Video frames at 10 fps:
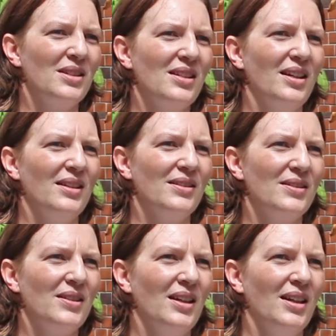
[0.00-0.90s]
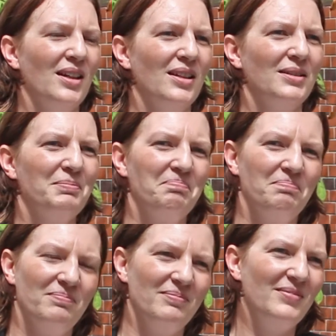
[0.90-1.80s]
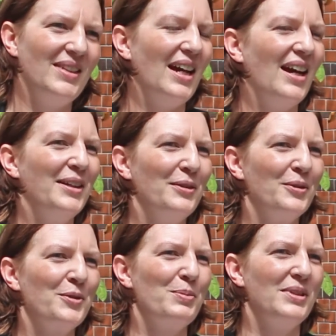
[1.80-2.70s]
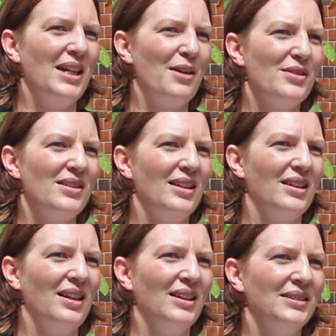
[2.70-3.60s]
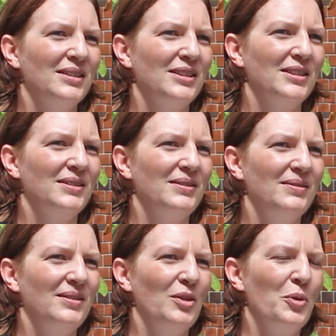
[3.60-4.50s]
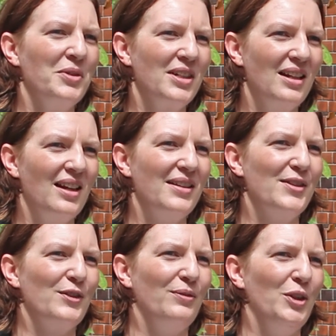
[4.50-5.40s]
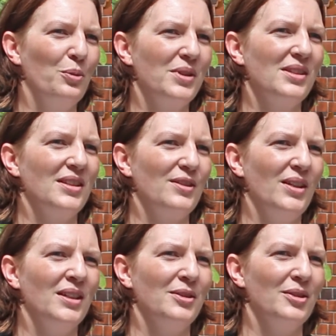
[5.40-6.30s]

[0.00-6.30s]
Das heißt, der Handlungsbedarf ist erkannt, unklar ist, wie umgesetzt werden